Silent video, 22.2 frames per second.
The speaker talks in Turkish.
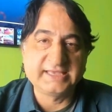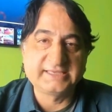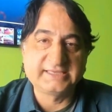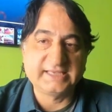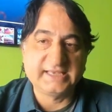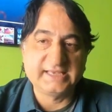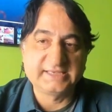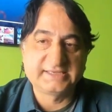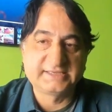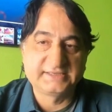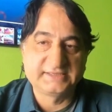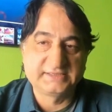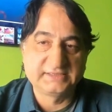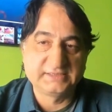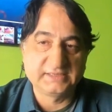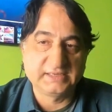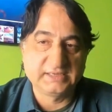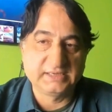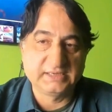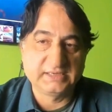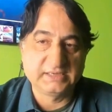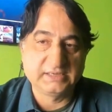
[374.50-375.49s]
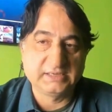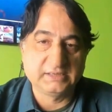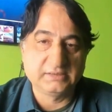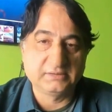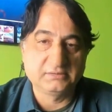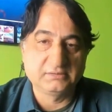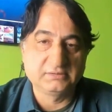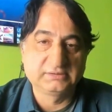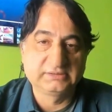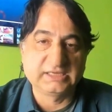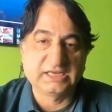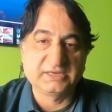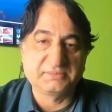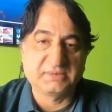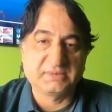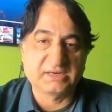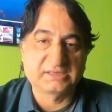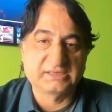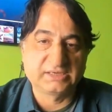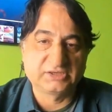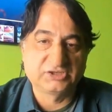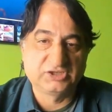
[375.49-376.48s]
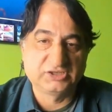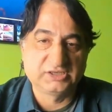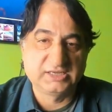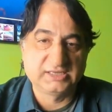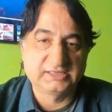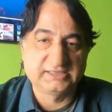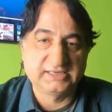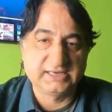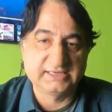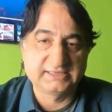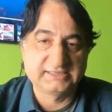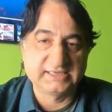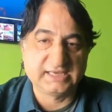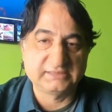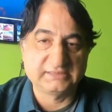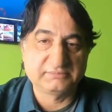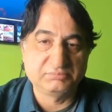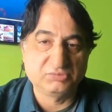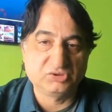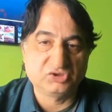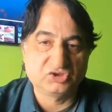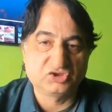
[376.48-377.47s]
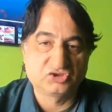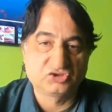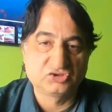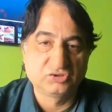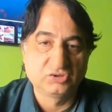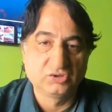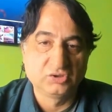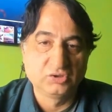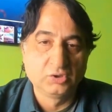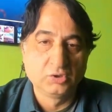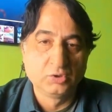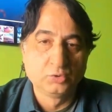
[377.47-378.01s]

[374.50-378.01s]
ISS e, Danimarka şirketine satmış.